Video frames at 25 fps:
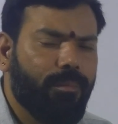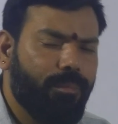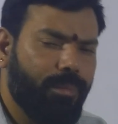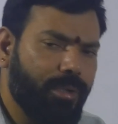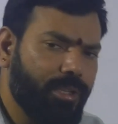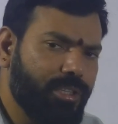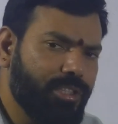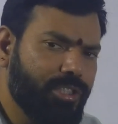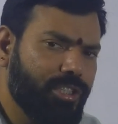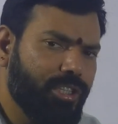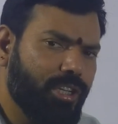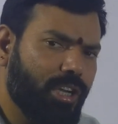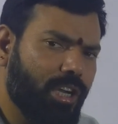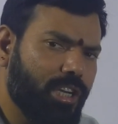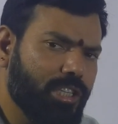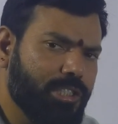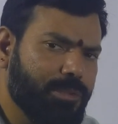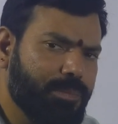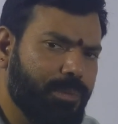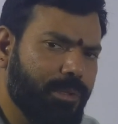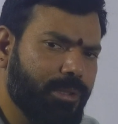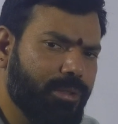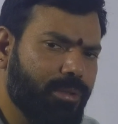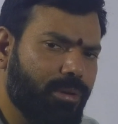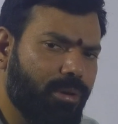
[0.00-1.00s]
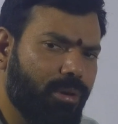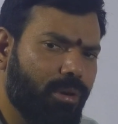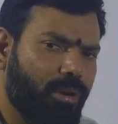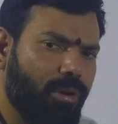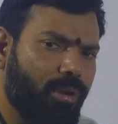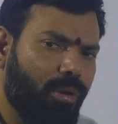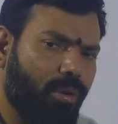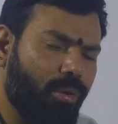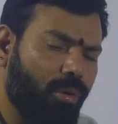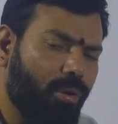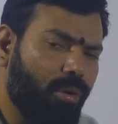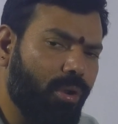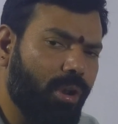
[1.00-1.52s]
పిచ్చి ఆసుపత్రులలో
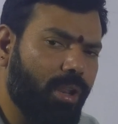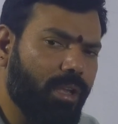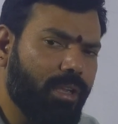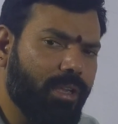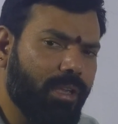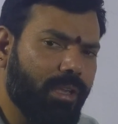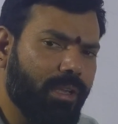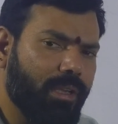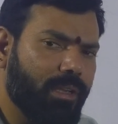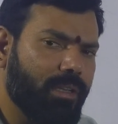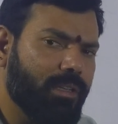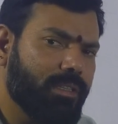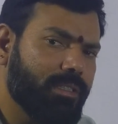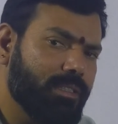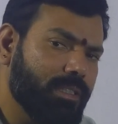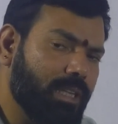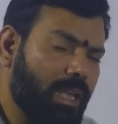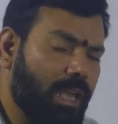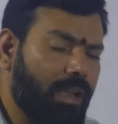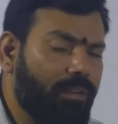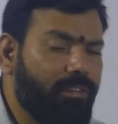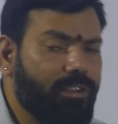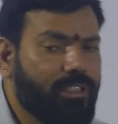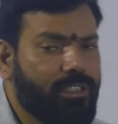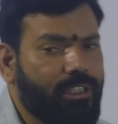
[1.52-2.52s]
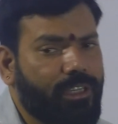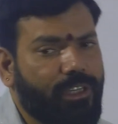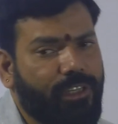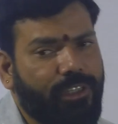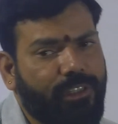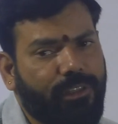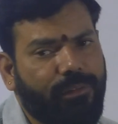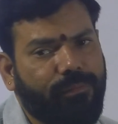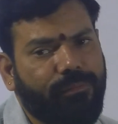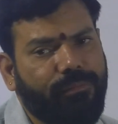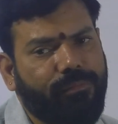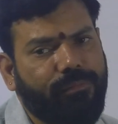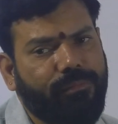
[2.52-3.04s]
రోగులకి సేవ
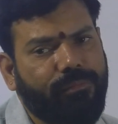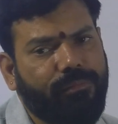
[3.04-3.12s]
చేయటం